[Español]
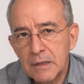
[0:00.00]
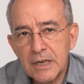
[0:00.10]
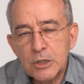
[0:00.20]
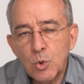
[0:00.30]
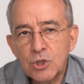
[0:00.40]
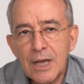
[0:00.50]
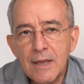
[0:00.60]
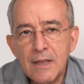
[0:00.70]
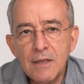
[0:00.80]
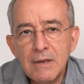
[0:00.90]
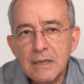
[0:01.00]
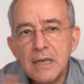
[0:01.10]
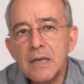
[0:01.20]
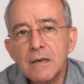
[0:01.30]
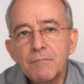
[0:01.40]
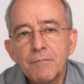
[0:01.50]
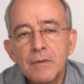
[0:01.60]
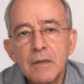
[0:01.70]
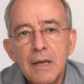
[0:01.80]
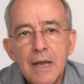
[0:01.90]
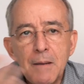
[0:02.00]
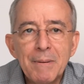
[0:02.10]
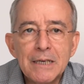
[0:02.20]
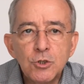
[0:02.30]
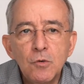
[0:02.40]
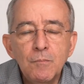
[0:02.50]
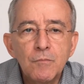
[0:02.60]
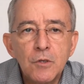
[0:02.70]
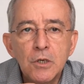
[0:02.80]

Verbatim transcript: resulta de dividir el peso